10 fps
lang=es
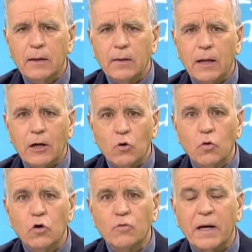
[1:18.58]

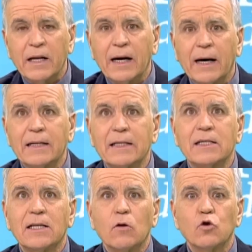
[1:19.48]
ayunos para llegar a ese
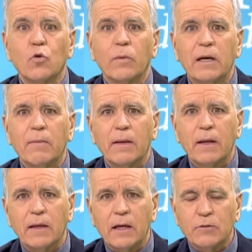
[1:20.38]
estado sublime
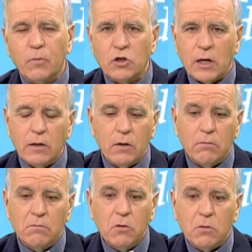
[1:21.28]
de, esponsalicio.
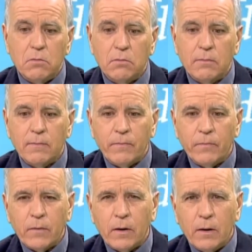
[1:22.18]
No.
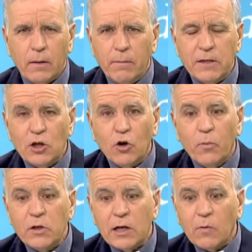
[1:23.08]
Místico
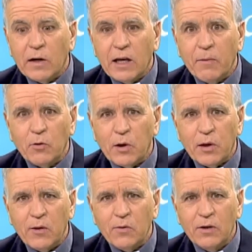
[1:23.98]
puede ser cualquier
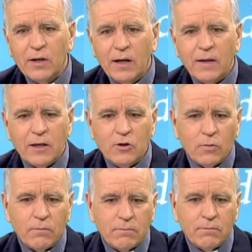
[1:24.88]
bautizado. Y de hecho,
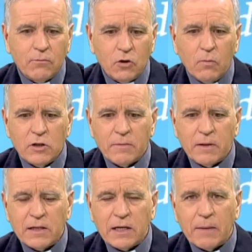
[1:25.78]
yo muchas
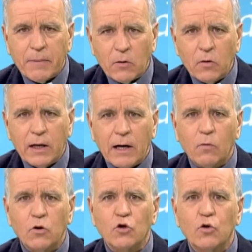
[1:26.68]
veces en la parroquia, en
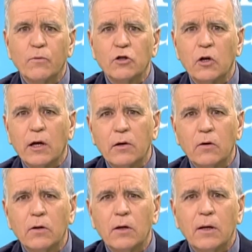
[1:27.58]
algunos grupos de
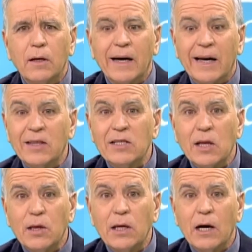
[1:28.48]
oración, gente
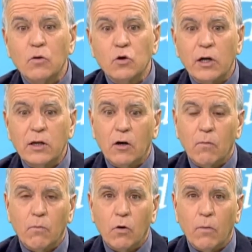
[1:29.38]
sencilla, incluso gente con
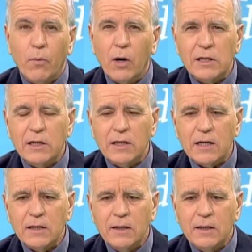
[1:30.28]
pocas letras,